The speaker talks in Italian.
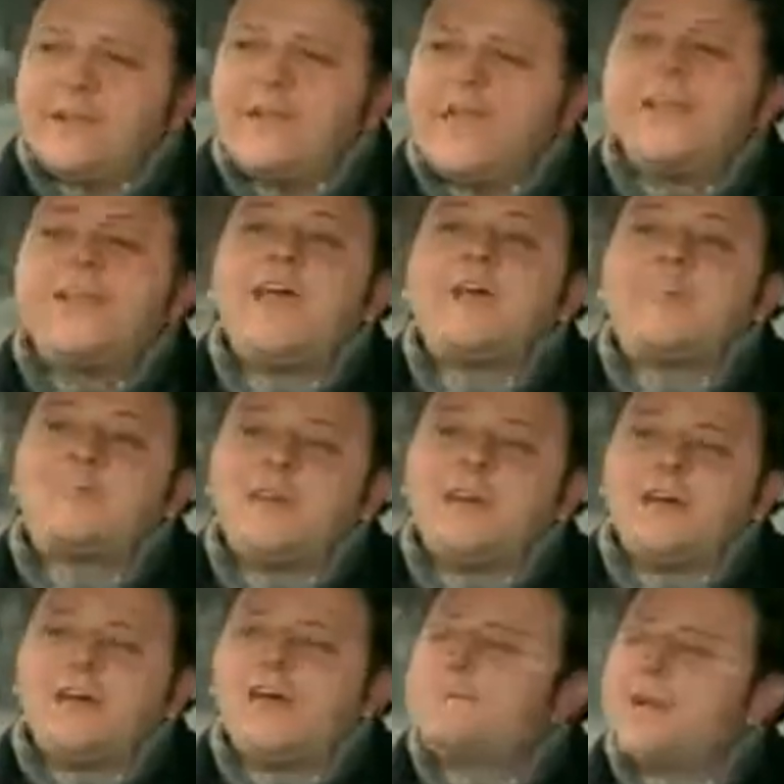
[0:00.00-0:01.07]
la nebbia,
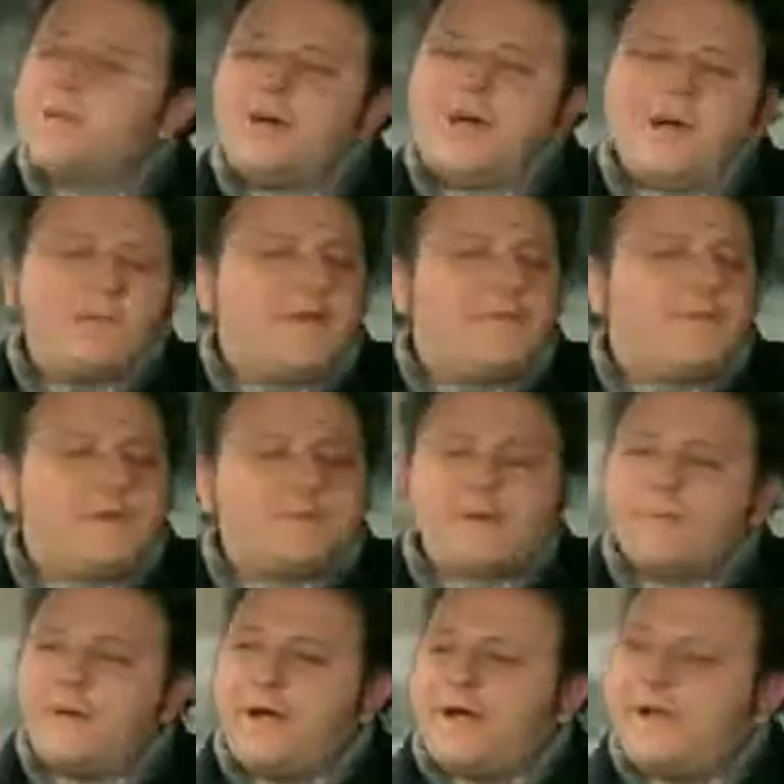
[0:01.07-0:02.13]
la mia mamma e il mio
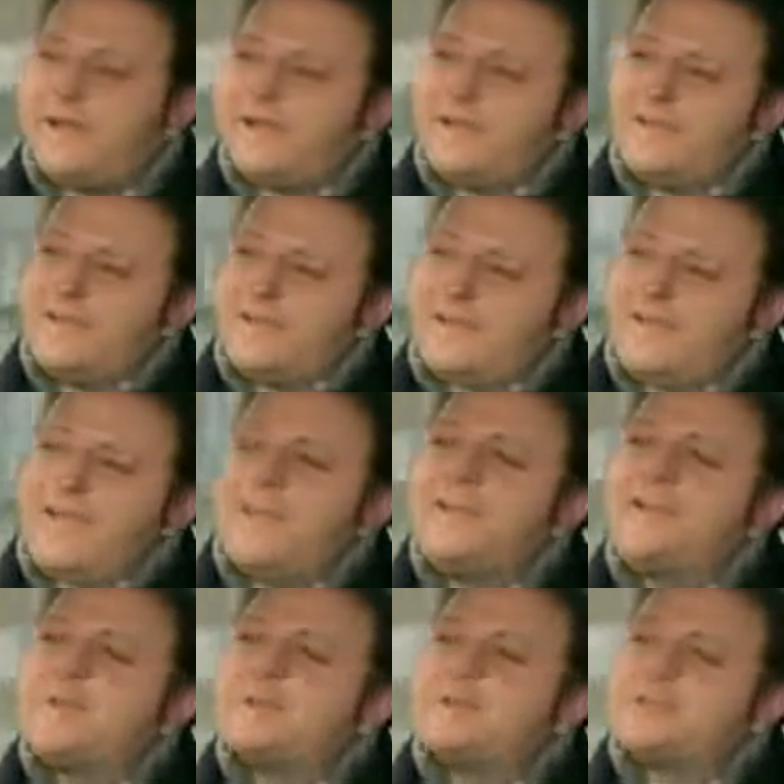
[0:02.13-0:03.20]
papà, il
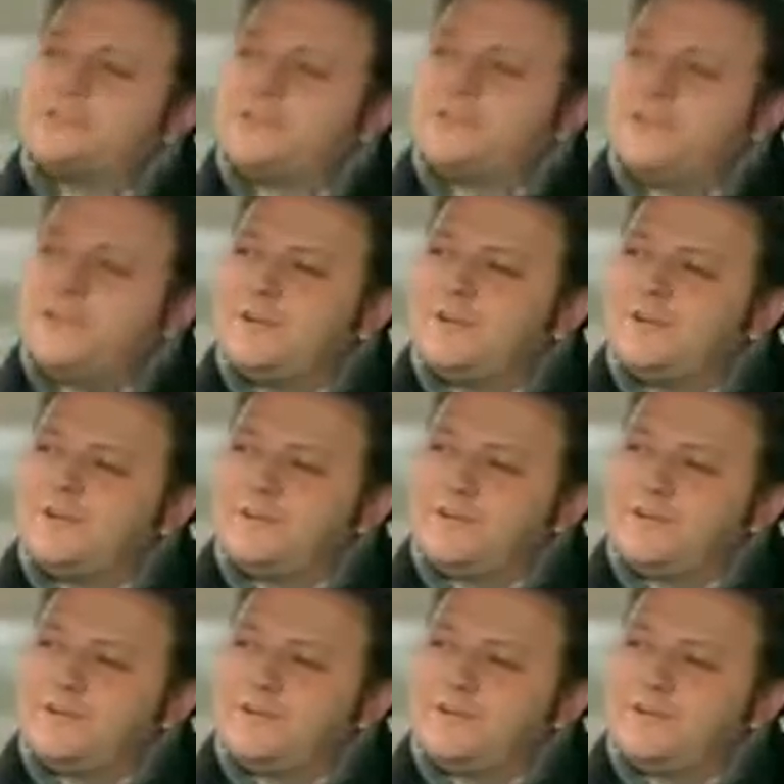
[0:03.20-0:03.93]
cappuccino,